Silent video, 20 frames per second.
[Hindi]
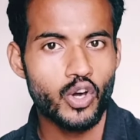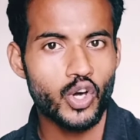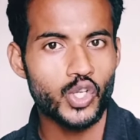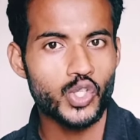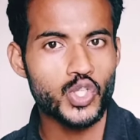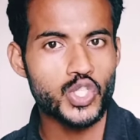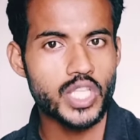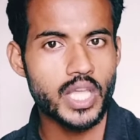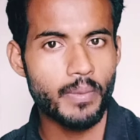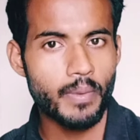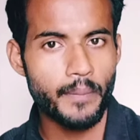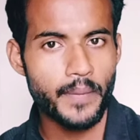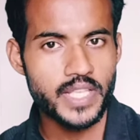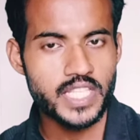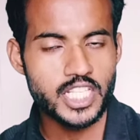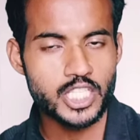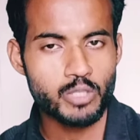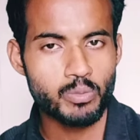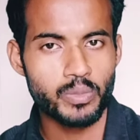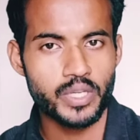और दोस्त आपके
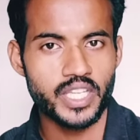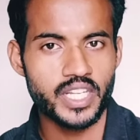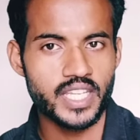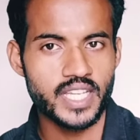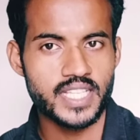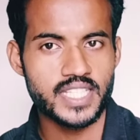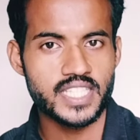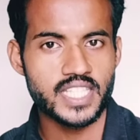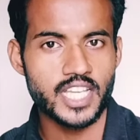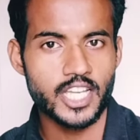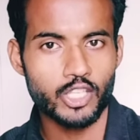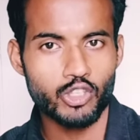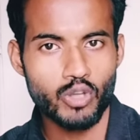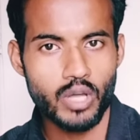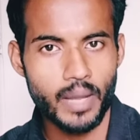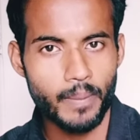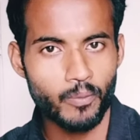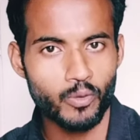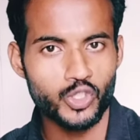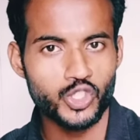पास एक्सपीरियंस है
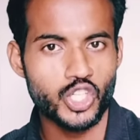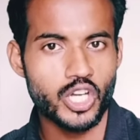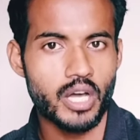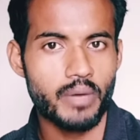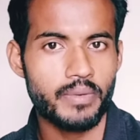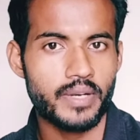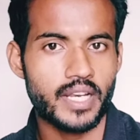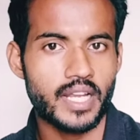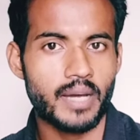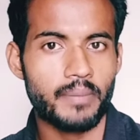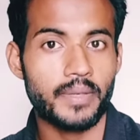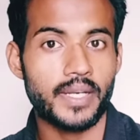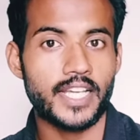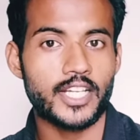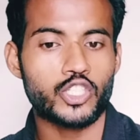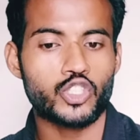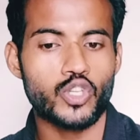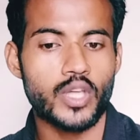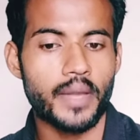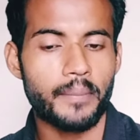तो आपको जॉब ना
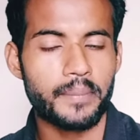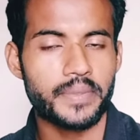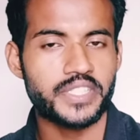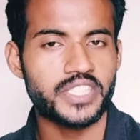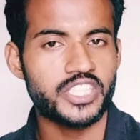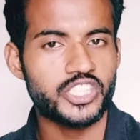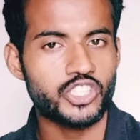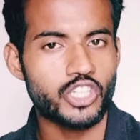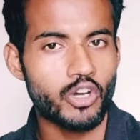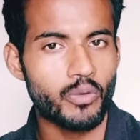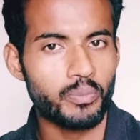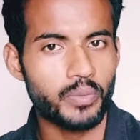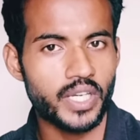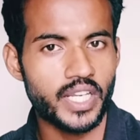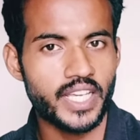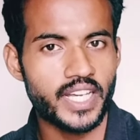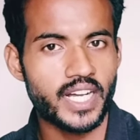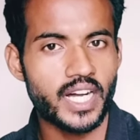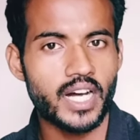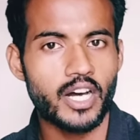मिले एक जॉब
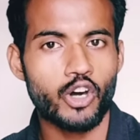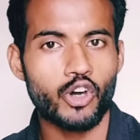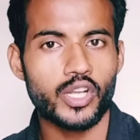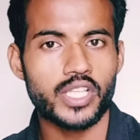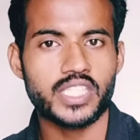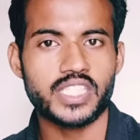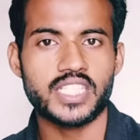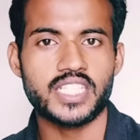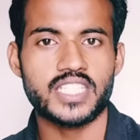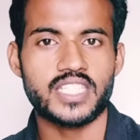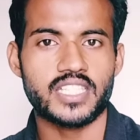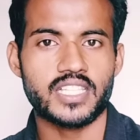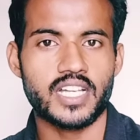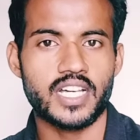मिलेगा और अच्छी